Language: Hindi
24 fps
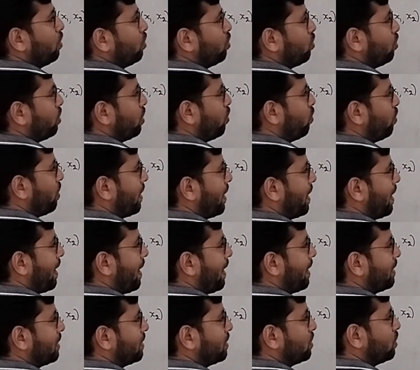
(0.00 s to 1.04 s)
तो ये हो गया
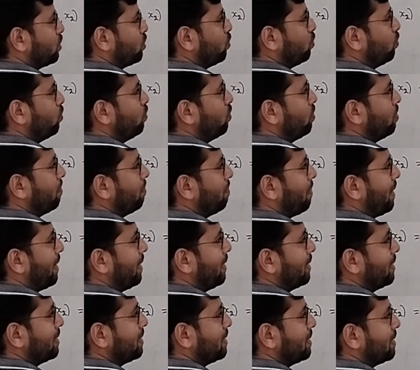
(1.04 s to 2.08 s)
एक्स टू
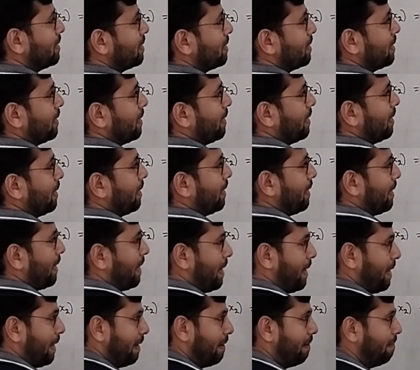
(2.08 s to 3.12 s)
माइनस
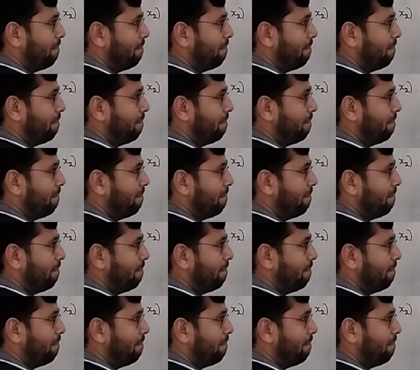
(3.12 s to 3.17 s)
ए